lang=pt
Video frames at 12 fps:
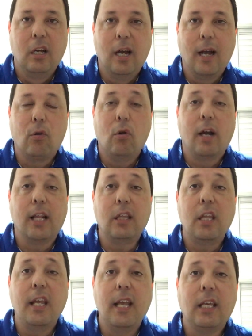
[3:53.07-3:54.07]
agora
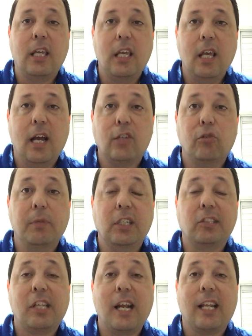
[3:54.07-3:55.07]
tem que
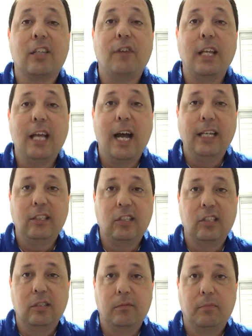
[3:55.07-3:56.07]
administrar as
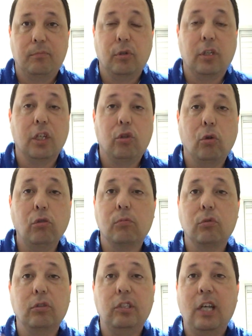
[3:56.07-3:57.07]
vaidades. Porque todo
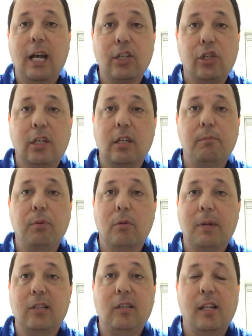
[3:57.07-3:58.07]
mundo se acha
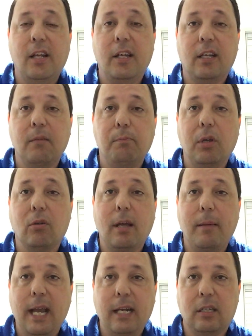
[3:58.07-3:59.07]
campeão brasileiro e campeão da
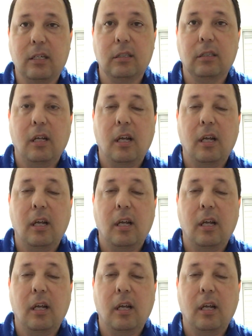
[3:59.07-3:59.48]
América.